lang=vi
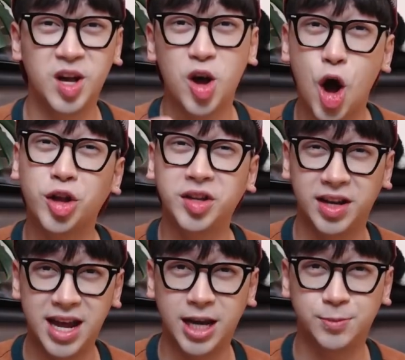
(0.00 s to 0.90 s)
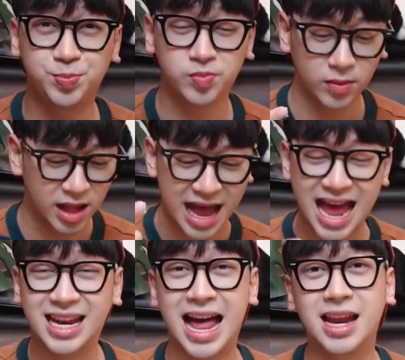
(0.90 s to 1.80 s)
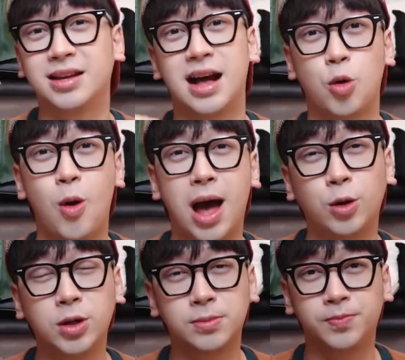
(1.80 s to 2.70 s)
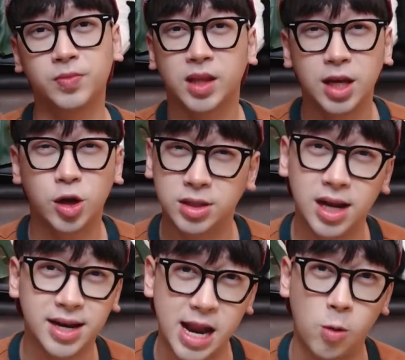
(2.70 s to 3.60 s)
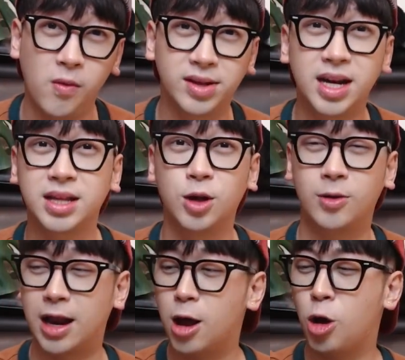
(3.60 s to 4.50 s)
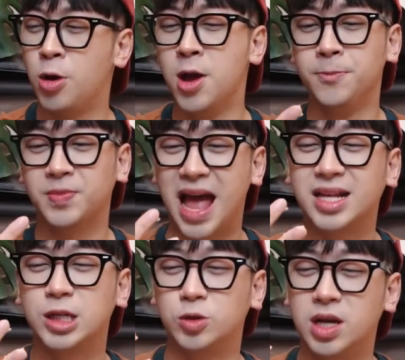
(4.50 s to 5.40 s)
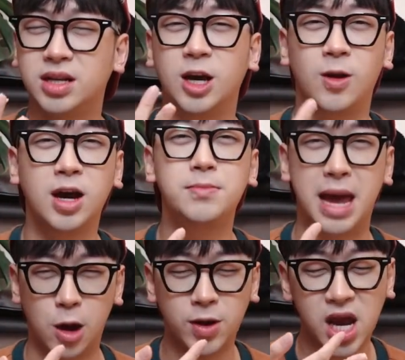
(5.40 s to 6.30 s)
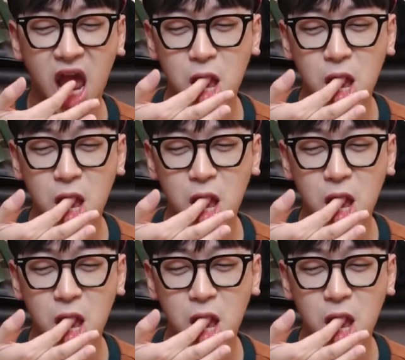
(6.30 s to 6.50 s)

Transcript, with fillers: riêng ngon như thế này ăn là ăn được cả quả luôn nhưng nó rất là nóng và rất là nhiều calo ăn sầu riêng nhiều là hơi béo đấy